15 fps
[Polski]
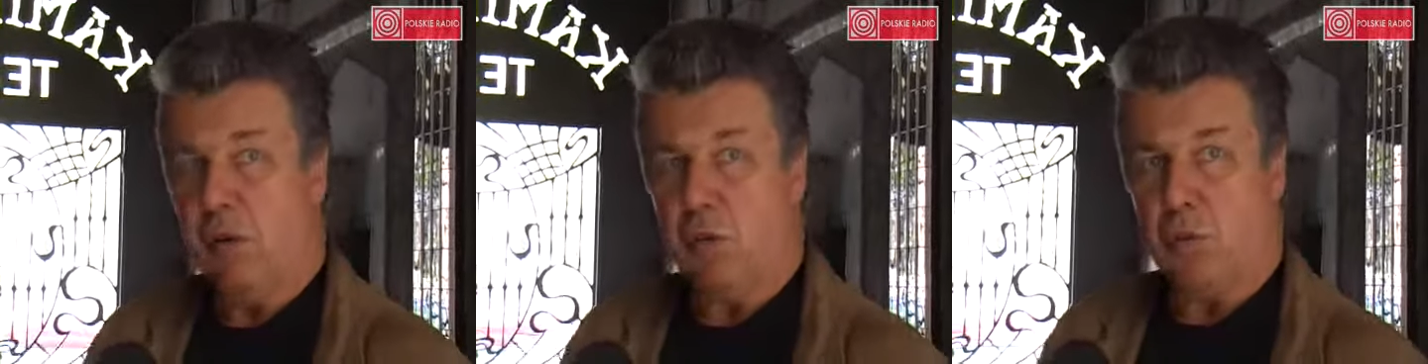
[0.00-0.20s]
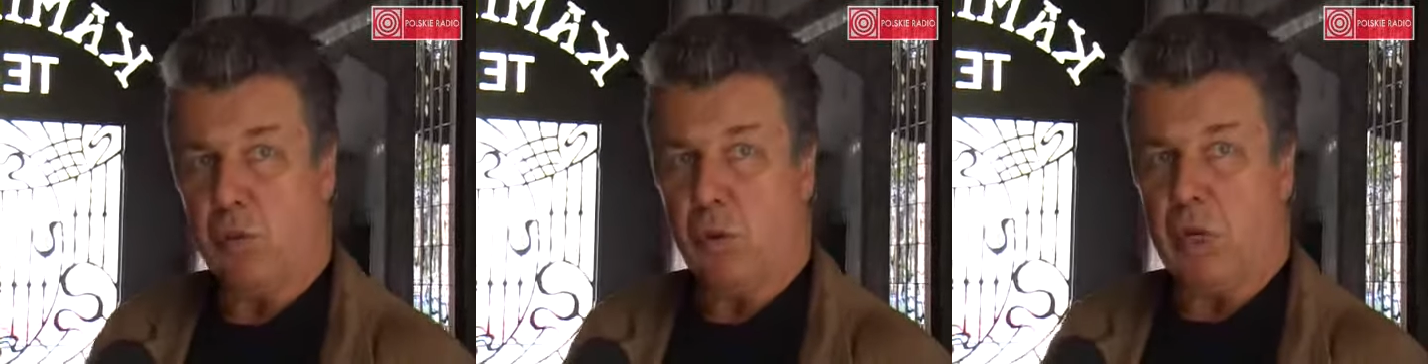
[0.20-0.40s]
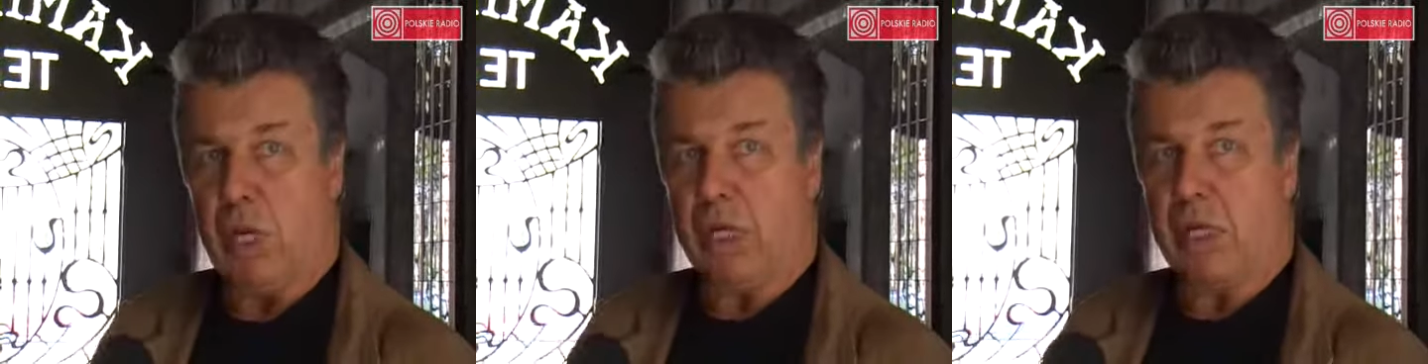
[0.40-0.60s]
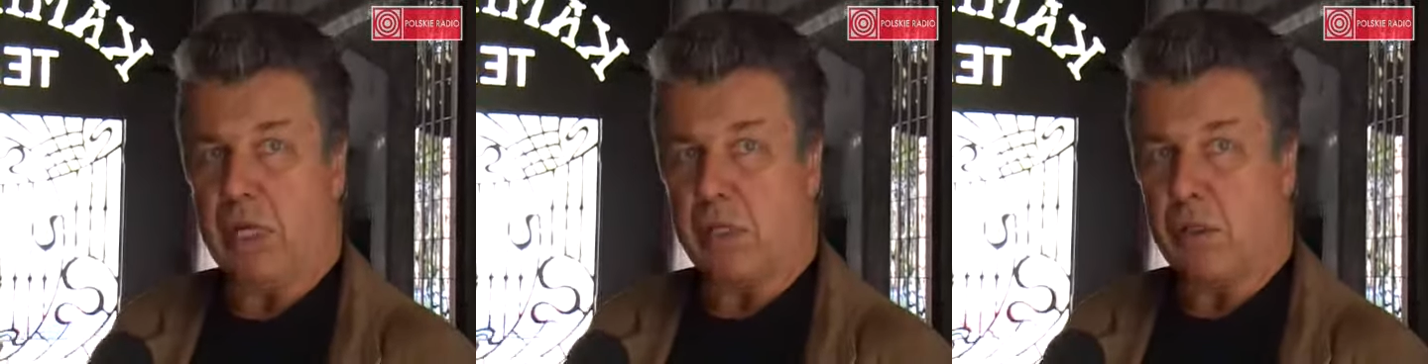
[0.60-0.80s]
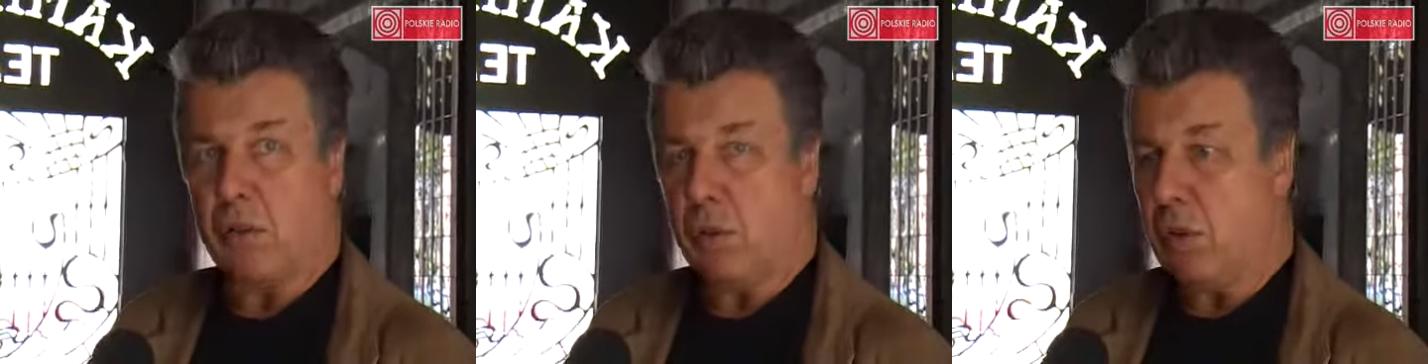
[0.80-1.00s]
w murach
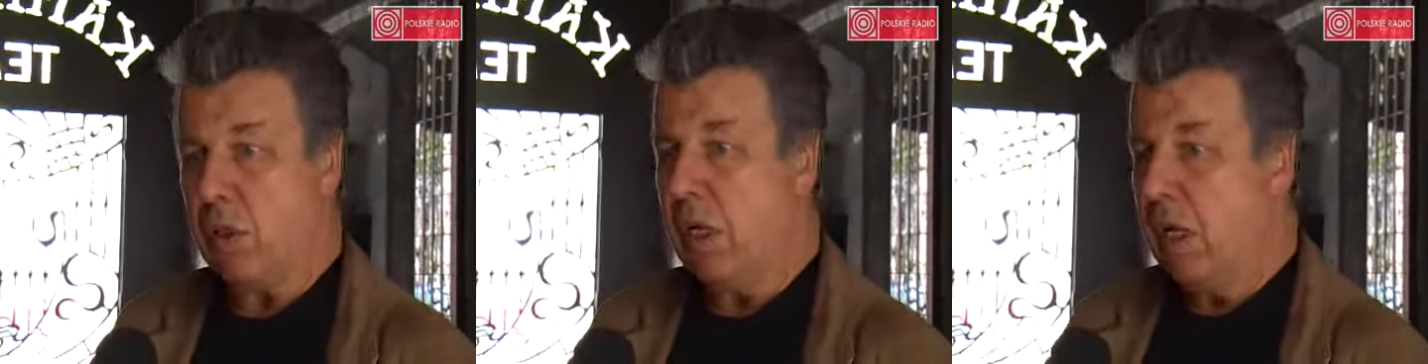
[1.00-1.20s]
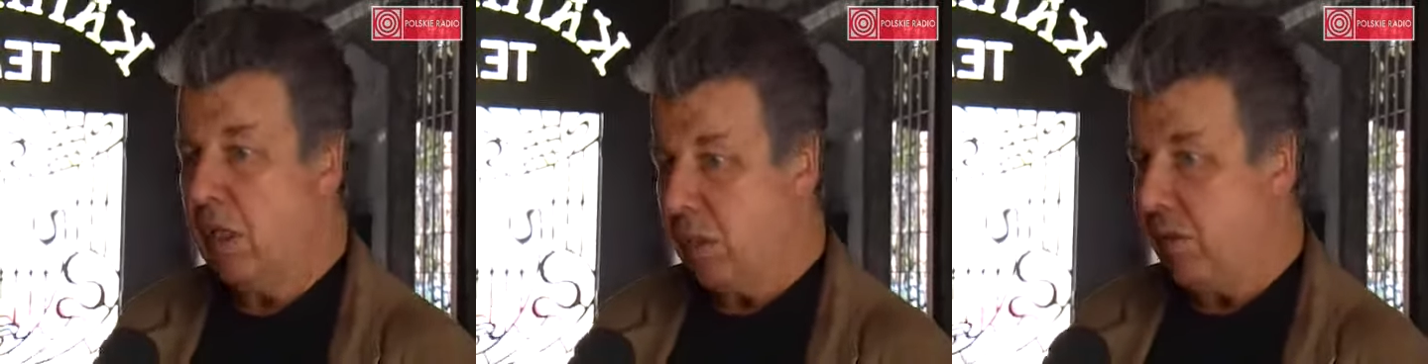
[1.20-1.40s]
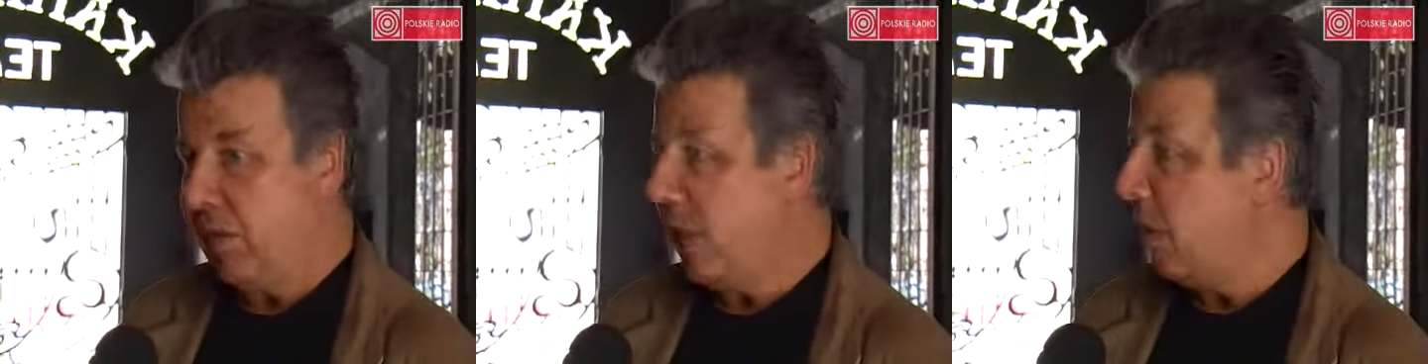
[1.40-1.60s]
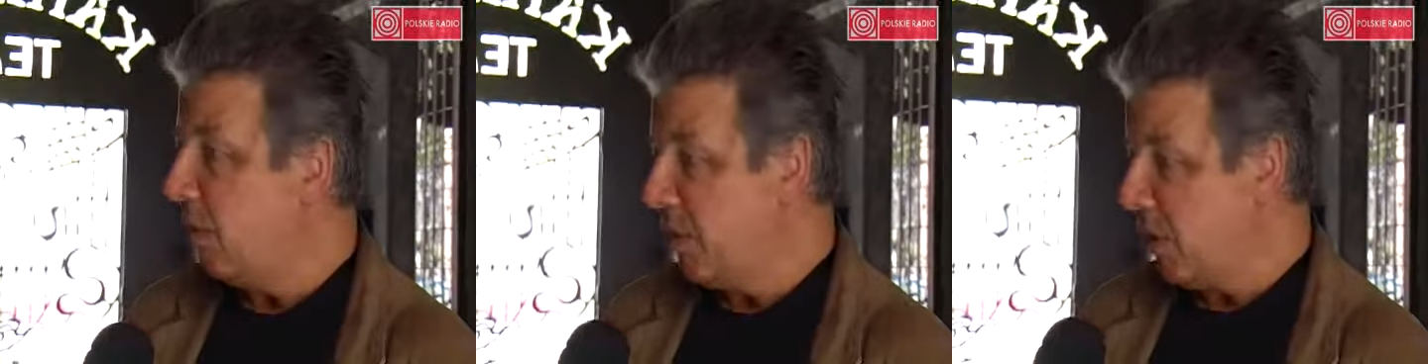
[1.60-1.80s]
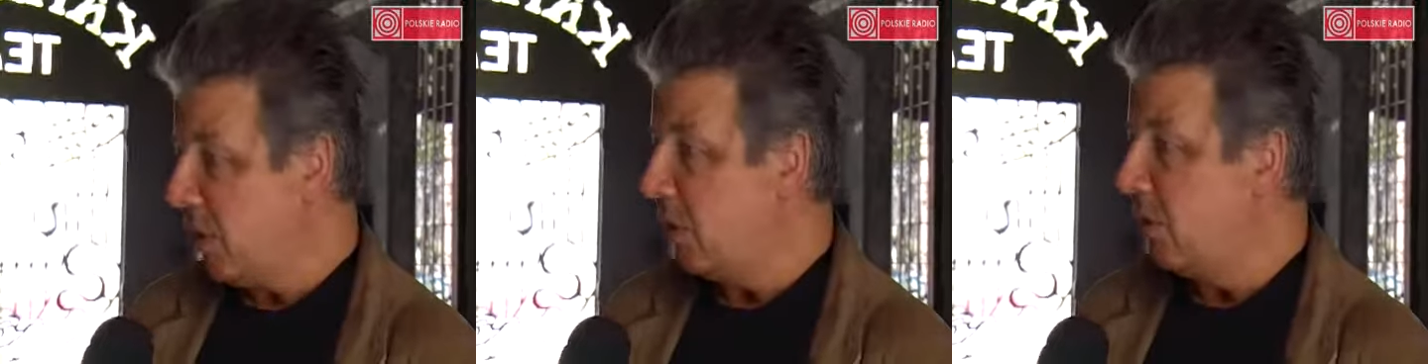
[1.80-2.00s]
jest duch, to wydaje mi
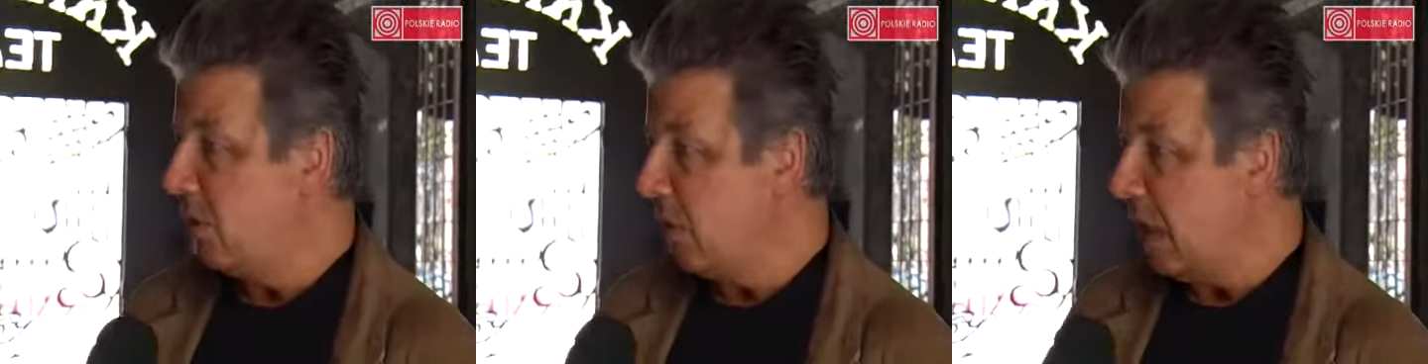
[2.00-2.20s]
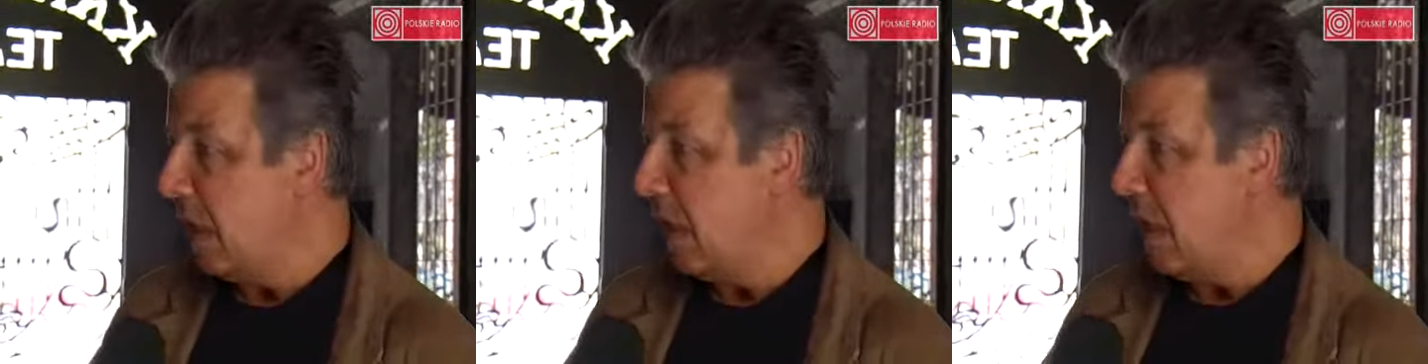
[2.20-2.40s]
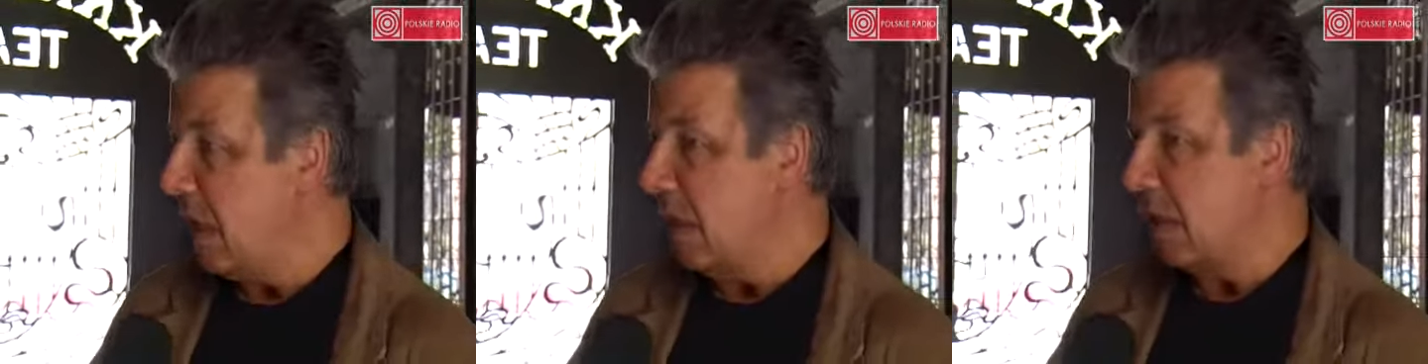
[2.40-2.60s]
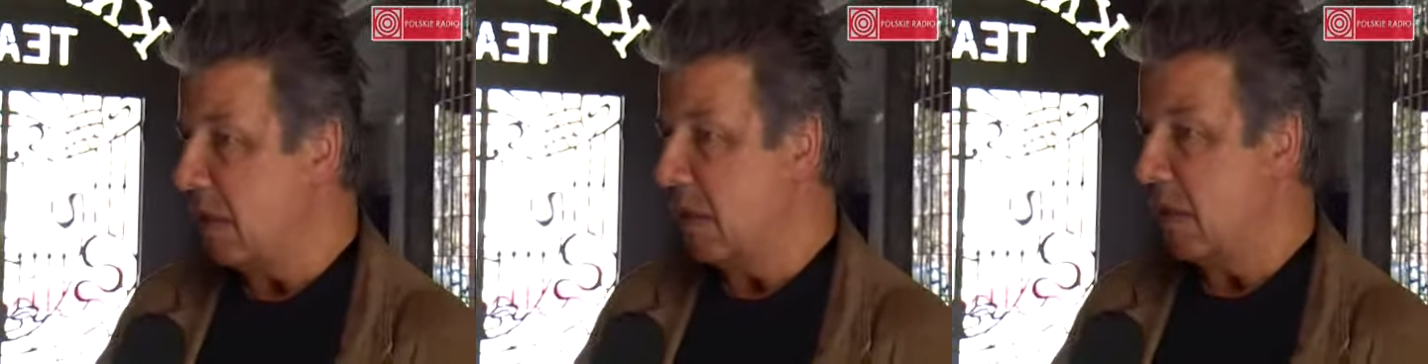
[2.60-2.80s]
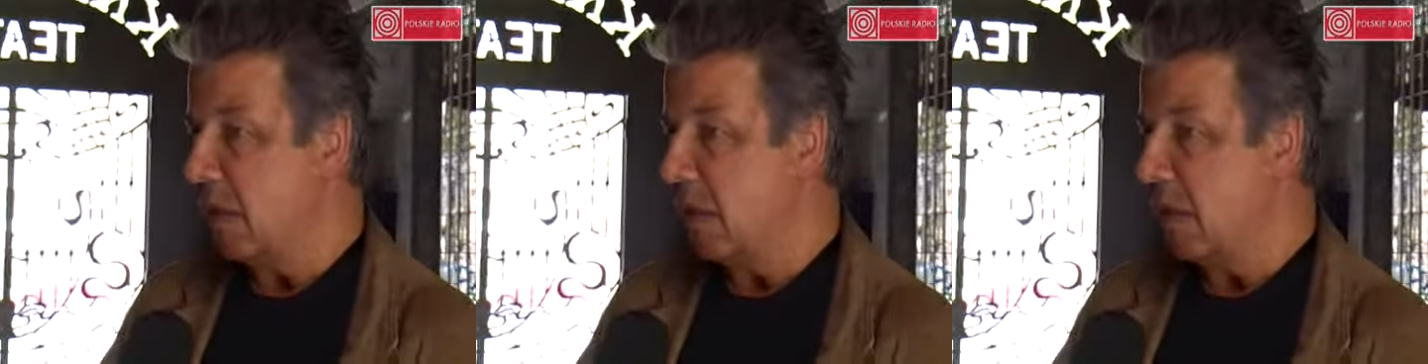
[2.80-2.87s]
się, że tutaj jest.